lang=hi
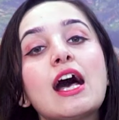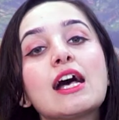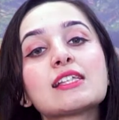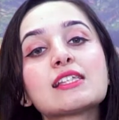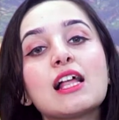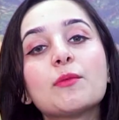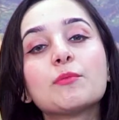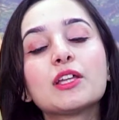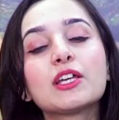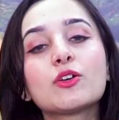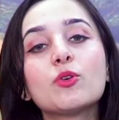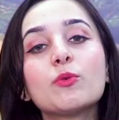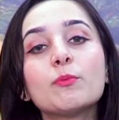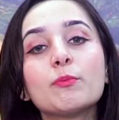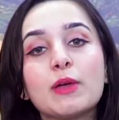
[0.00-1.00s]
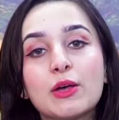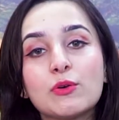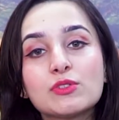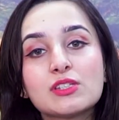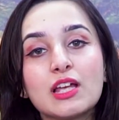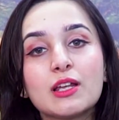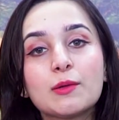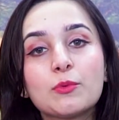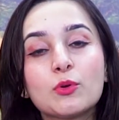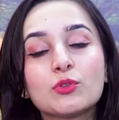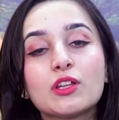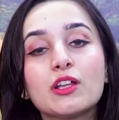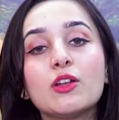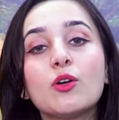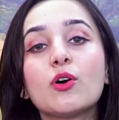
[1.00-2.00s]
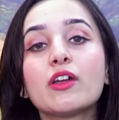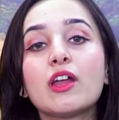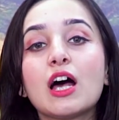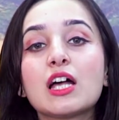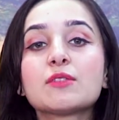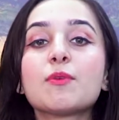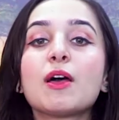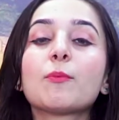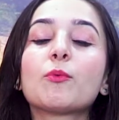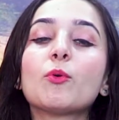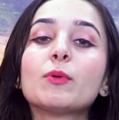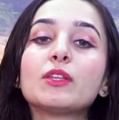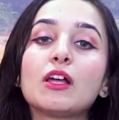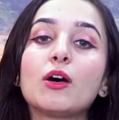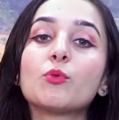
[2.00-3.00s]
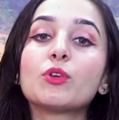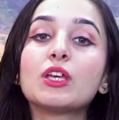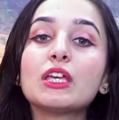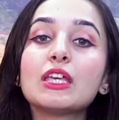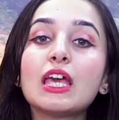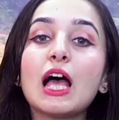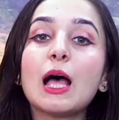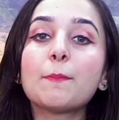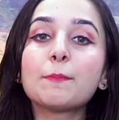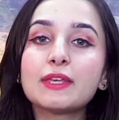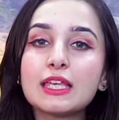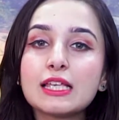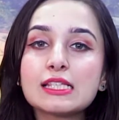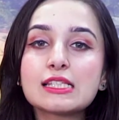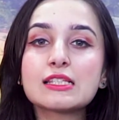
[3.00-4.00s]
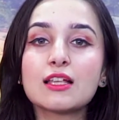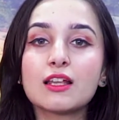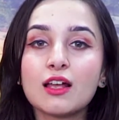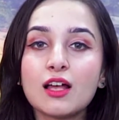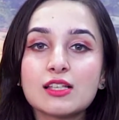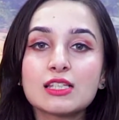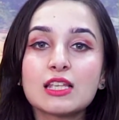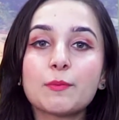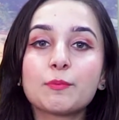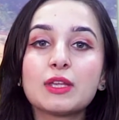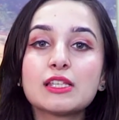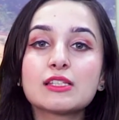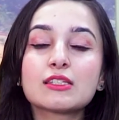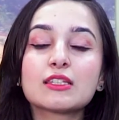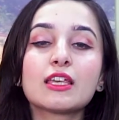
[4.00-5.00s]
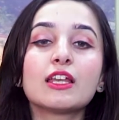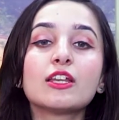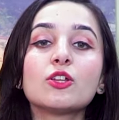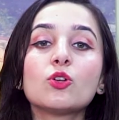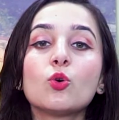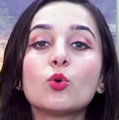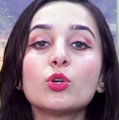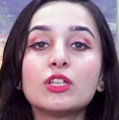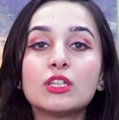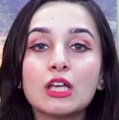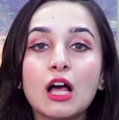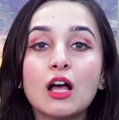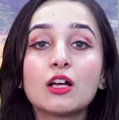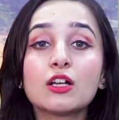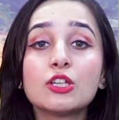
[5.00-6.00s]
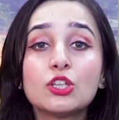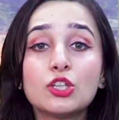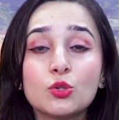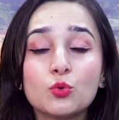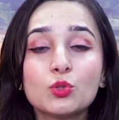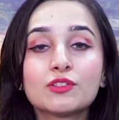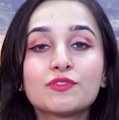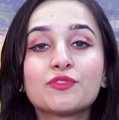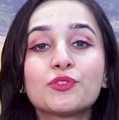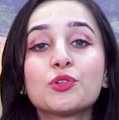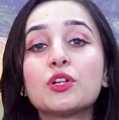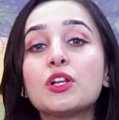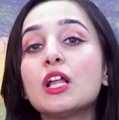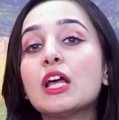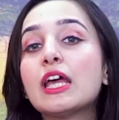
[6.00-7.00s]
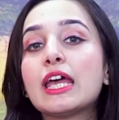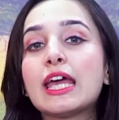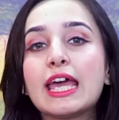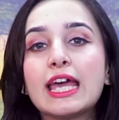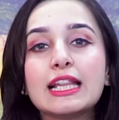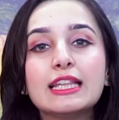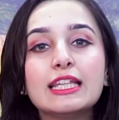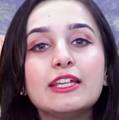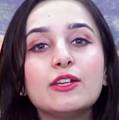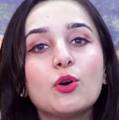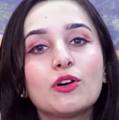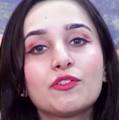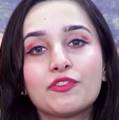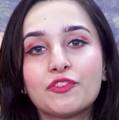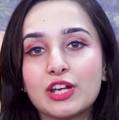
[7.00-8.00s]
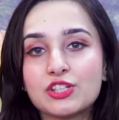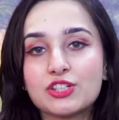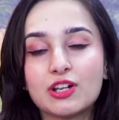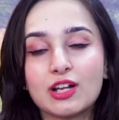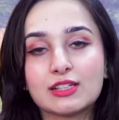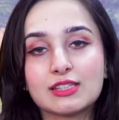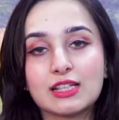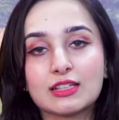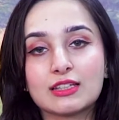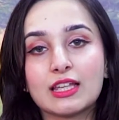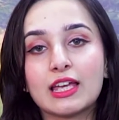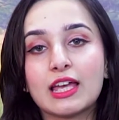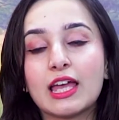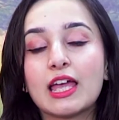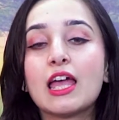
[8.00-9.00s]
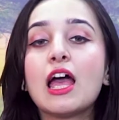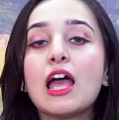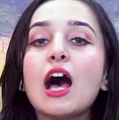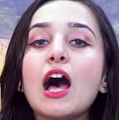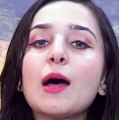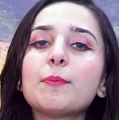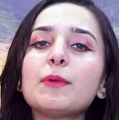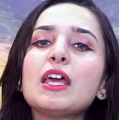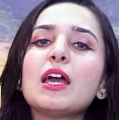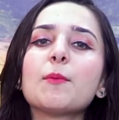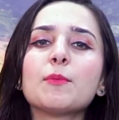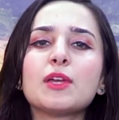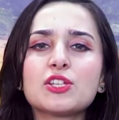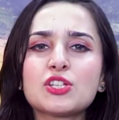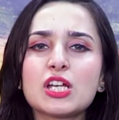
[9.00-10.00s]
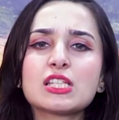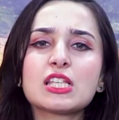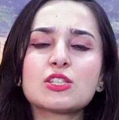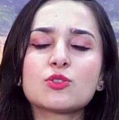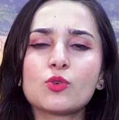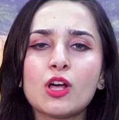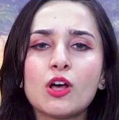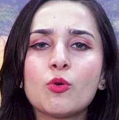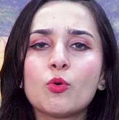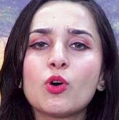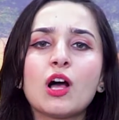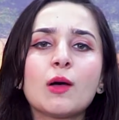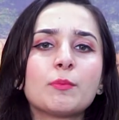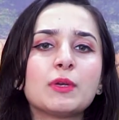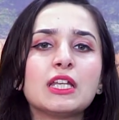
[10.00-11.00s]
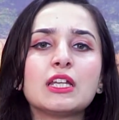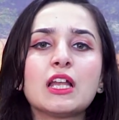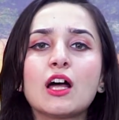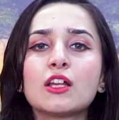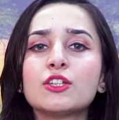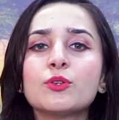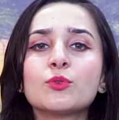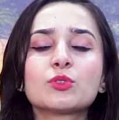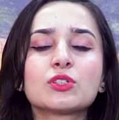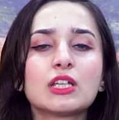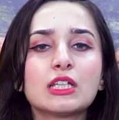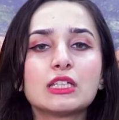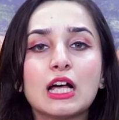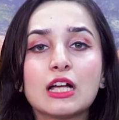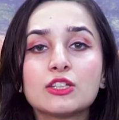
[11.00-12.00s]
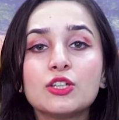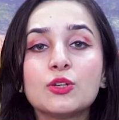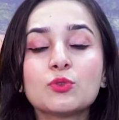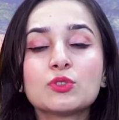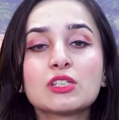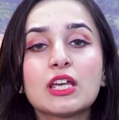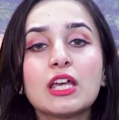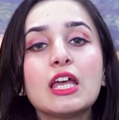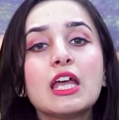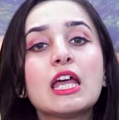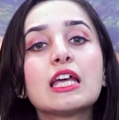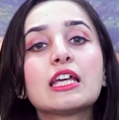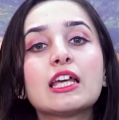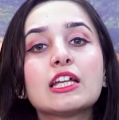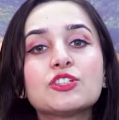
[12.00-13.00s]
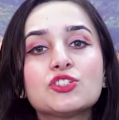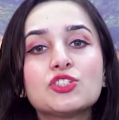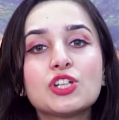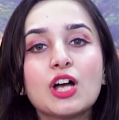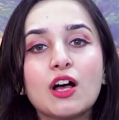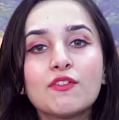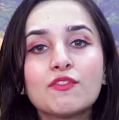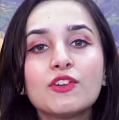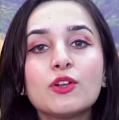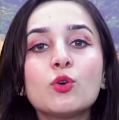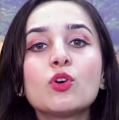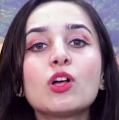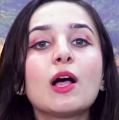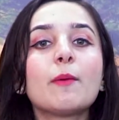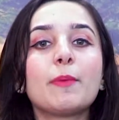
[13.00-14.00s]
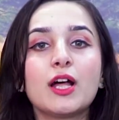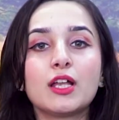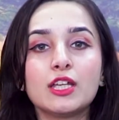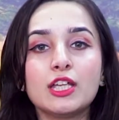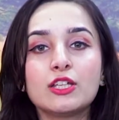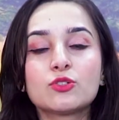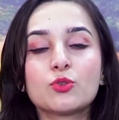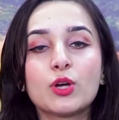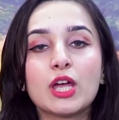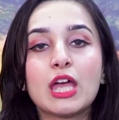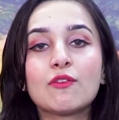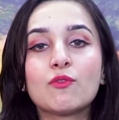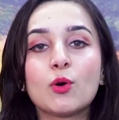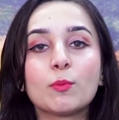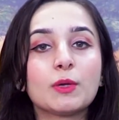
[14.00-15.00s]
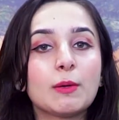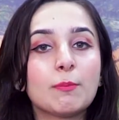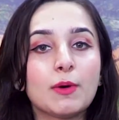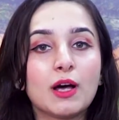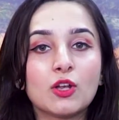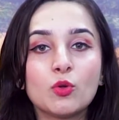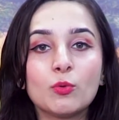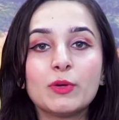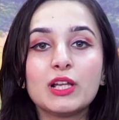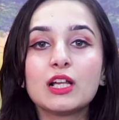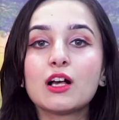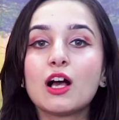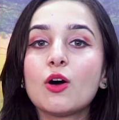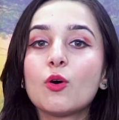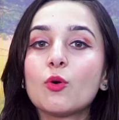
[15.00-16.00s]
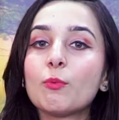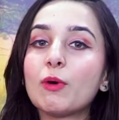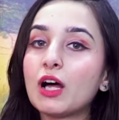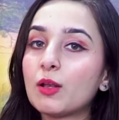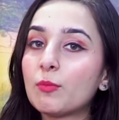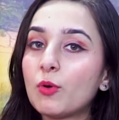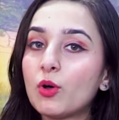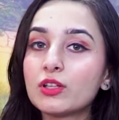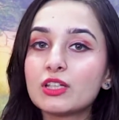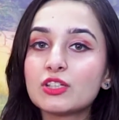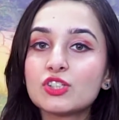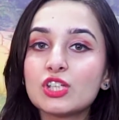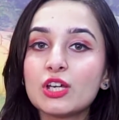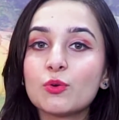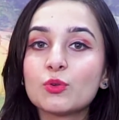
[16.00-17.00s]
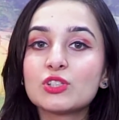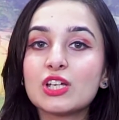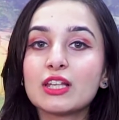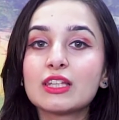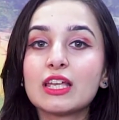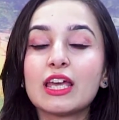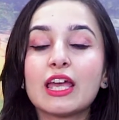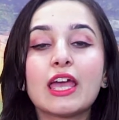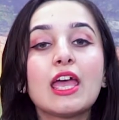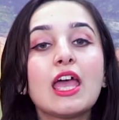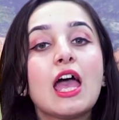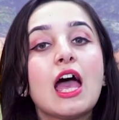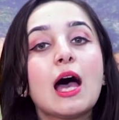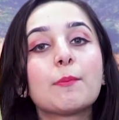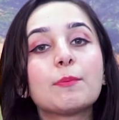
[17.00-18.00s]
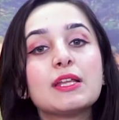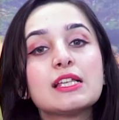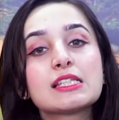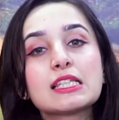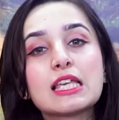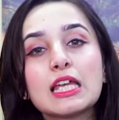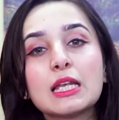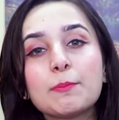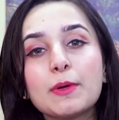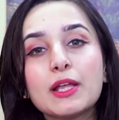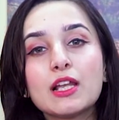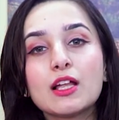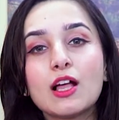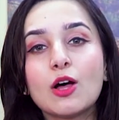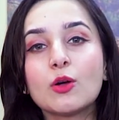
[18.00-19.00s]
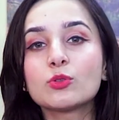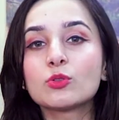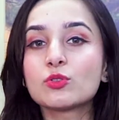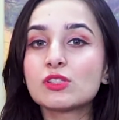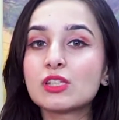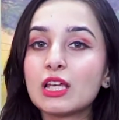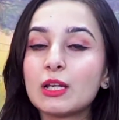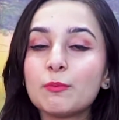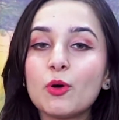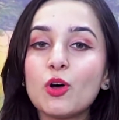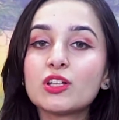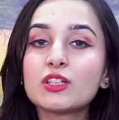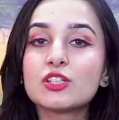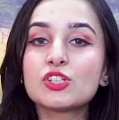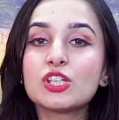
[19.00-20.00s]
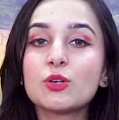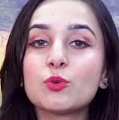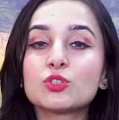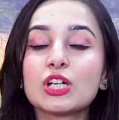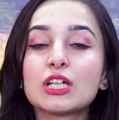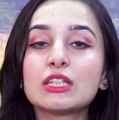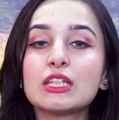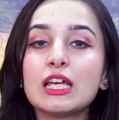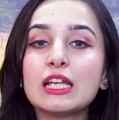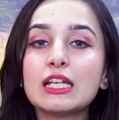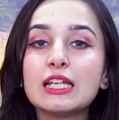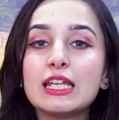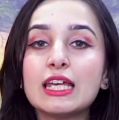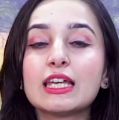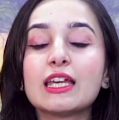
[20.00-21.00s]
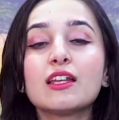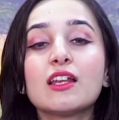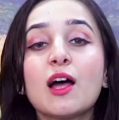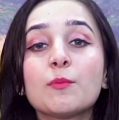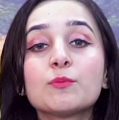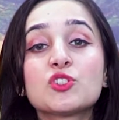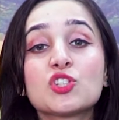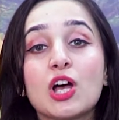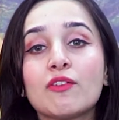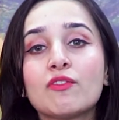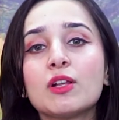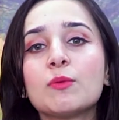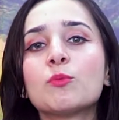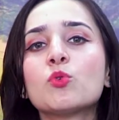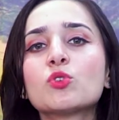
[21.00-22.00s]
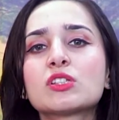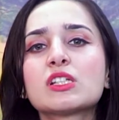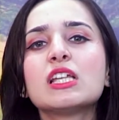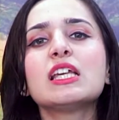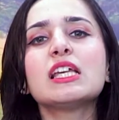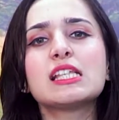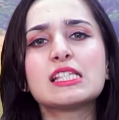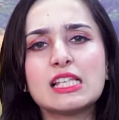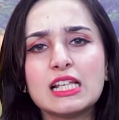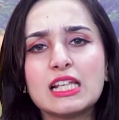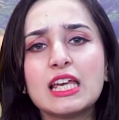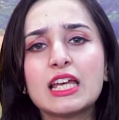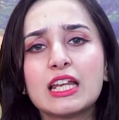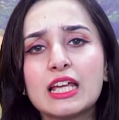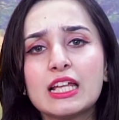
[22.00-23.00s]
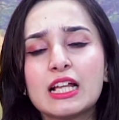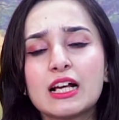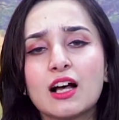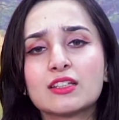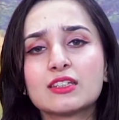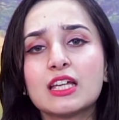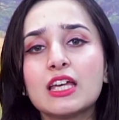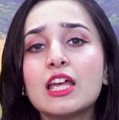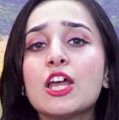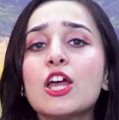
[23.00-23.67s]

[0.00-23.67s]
अस्सलाम वालेकुम मैं हूं जैनब गुंदल और आज मैं आपको बताऊंगी कि आप किस तरह से अपनी स्किन को यंग यूथफुल हेल्दी और फ्रेश रख सकते हैं आपने हमेशा से सुना होगा अपनी नानियों से दादियों से कि चावलों का पानी जो है वो अपने बालों में लगाओ बाल बहुत अच्छे हो जाते हैं अपनी स्किन पे लगाओ तो स्किन बहुत अच्छी हो जाती है लेकिन हम चावल मोस्टली इसीलिए नहीं लगाते